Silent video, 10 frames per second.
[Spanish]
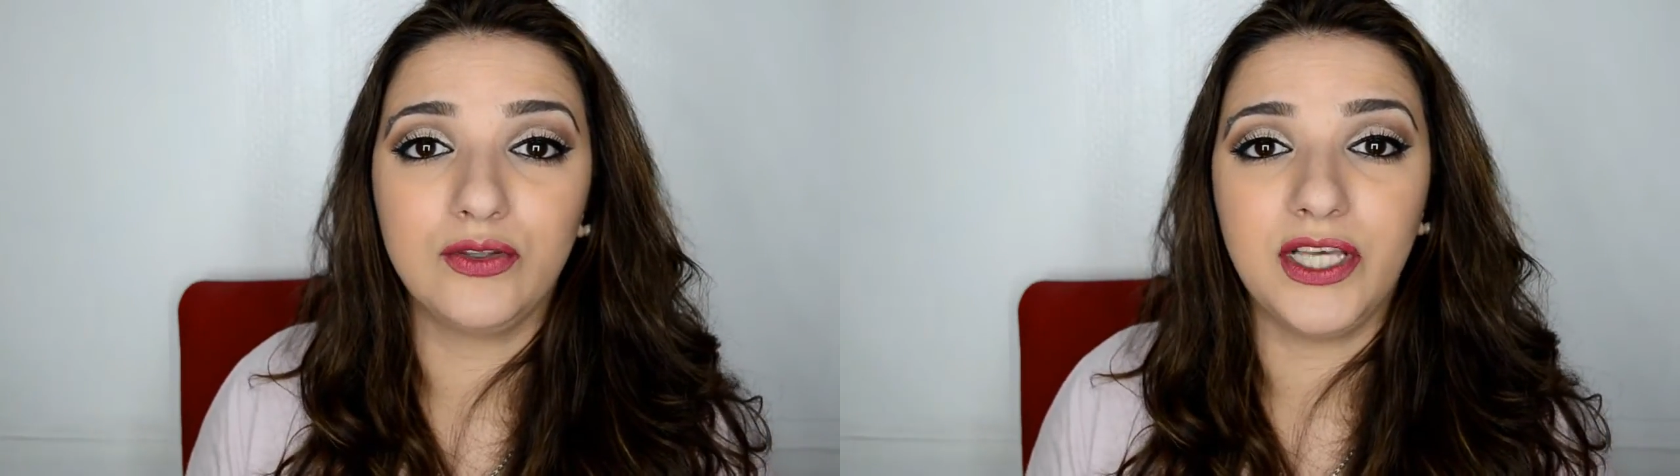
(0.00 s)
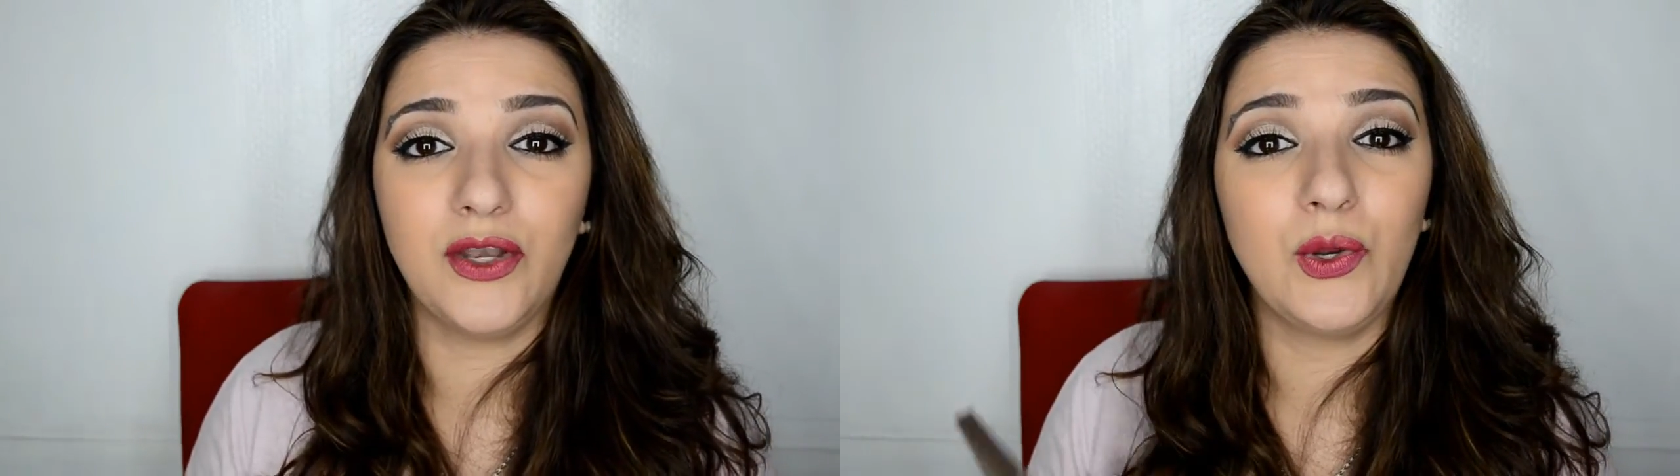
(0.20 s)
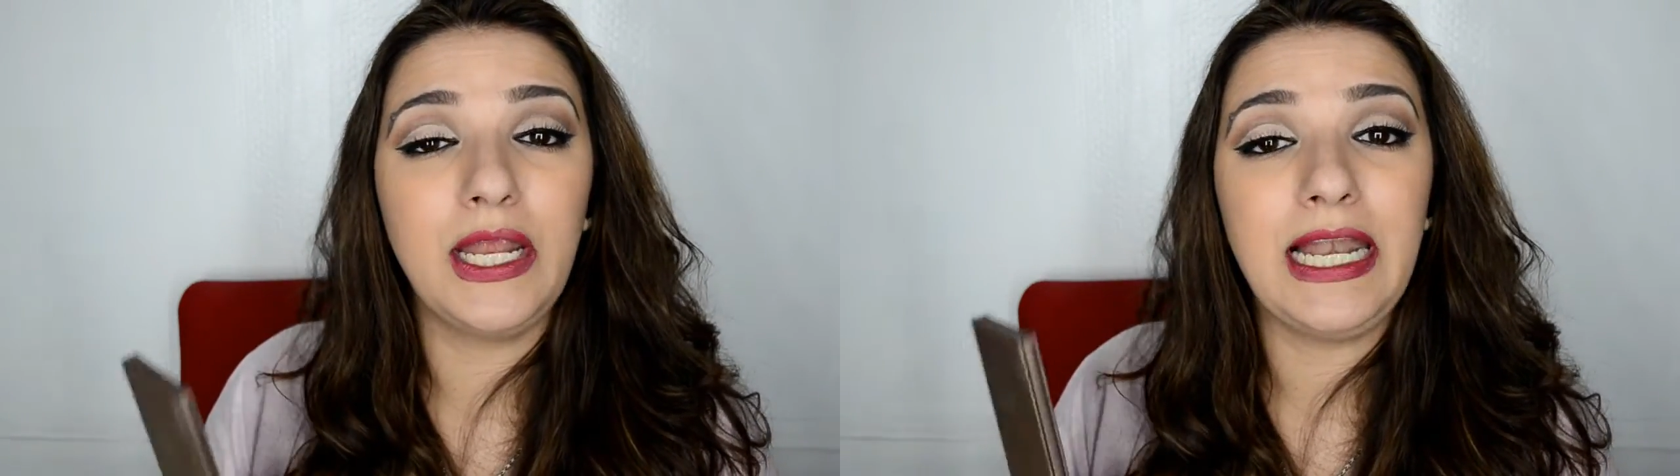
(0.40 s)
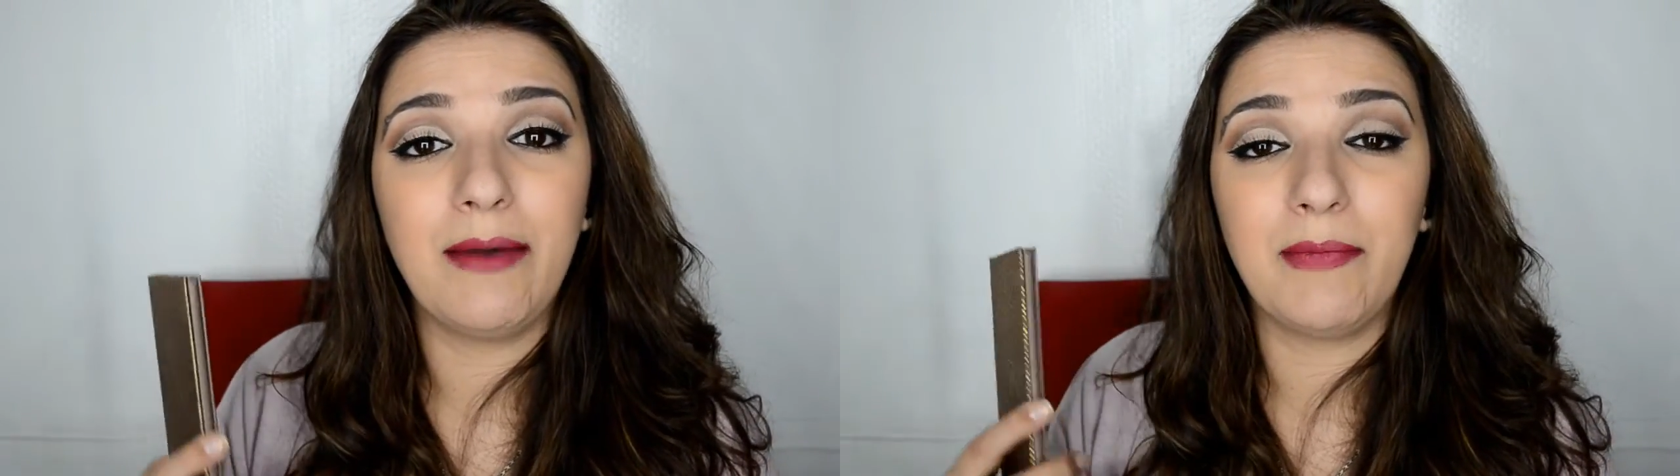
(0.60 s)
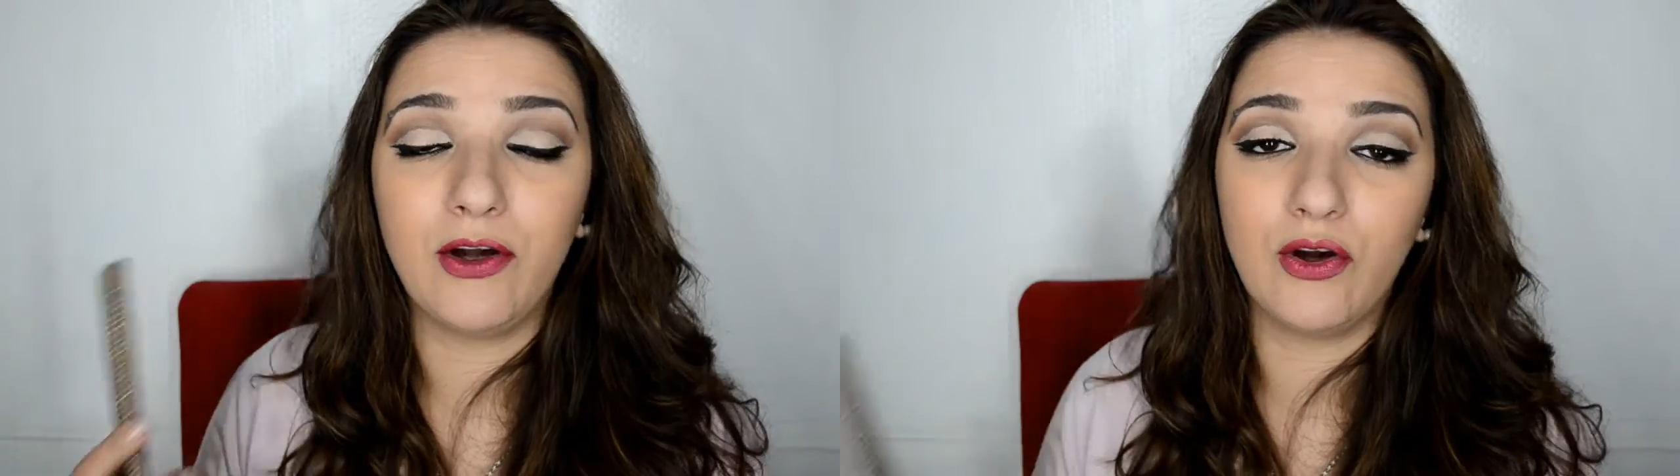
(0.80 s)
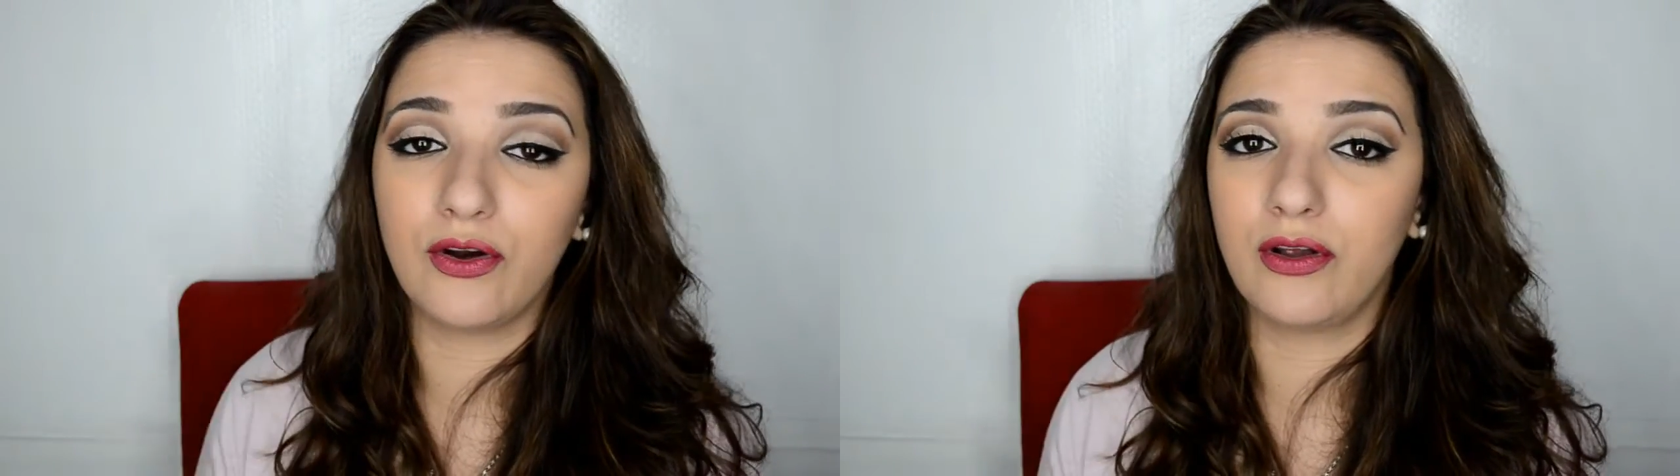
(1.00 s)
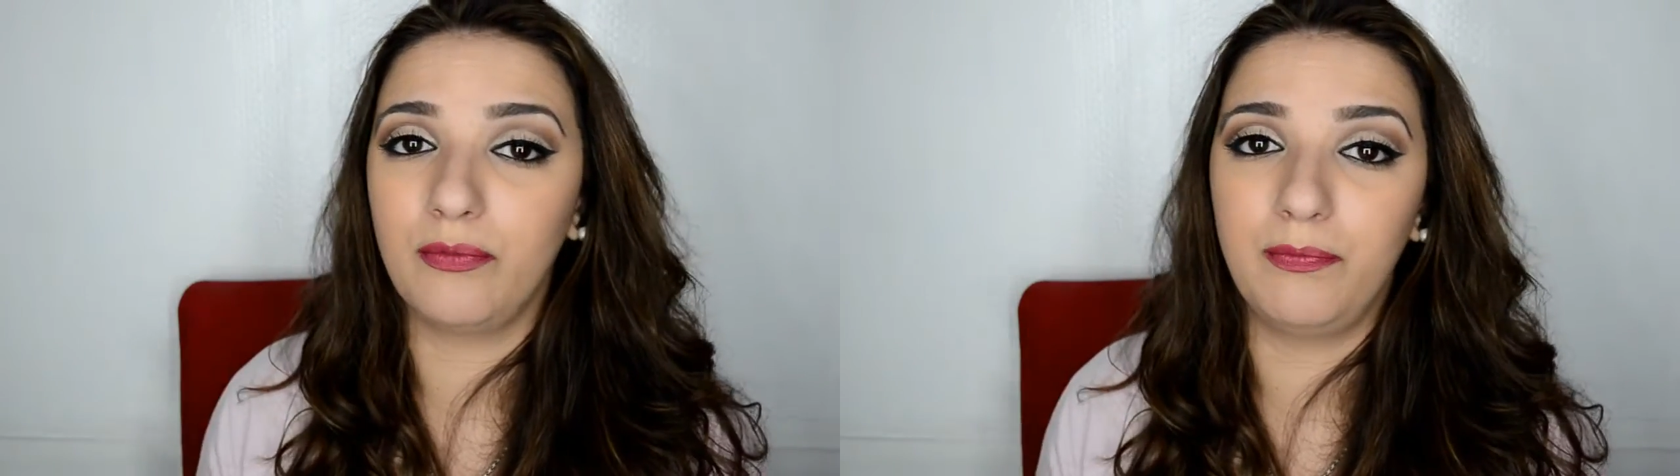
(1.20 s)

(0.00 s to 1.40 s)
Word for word: o sea, no es la mejor